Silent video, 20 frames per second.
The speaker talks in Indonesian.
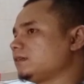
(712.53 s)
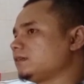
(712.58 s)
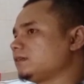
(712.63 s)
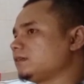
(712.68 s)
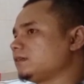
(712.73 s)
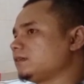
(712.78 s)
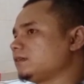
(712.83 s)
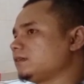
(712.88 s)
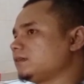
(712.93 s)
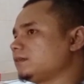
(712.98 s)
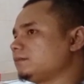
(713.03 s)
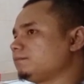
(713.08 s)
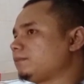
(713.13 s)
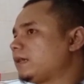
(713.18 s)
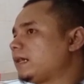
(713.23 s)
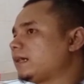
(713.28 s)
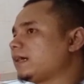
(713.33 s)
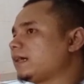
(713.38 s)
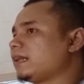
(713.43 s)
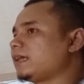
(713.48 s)
uh,
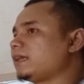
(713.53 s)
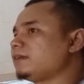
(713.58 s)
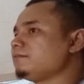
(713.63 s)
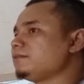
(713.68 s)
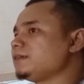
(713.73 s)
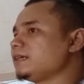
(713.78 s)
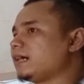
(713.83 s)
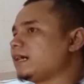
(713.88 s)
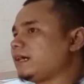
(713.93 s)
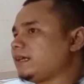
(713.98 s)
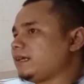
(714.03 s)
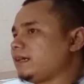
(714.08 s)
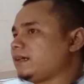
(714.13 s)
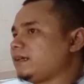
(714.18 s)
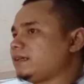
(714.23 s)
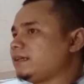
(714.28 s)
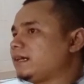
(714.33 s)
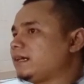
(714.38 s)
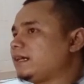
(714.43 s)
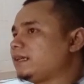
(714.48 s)
Pangkalan minyak
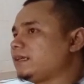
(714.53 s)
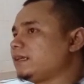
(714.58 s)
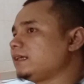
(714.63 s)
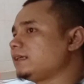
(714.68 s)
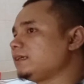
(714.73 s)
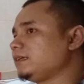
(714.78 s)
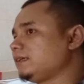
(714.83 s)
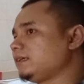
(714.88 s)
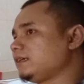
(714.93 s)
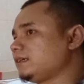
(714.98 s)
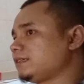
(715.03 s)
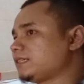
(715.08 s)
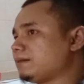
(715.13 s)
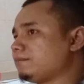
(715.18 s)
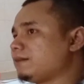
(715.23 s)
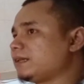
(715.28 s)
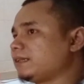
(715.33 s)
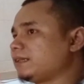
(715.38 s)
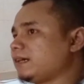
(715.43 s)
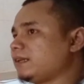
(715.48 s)
ya yang ada di
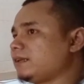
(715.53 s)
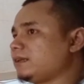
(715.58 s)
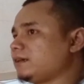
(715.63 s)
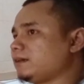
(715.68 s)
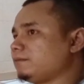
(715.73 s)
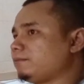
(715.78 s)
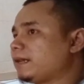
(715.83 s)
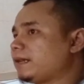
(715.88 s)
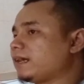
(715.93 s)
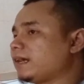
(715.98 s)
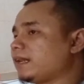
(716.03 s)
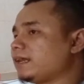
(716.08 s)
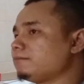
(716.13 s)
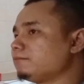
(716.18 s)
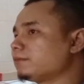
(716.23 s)
Kecamatan uh, Pangkalan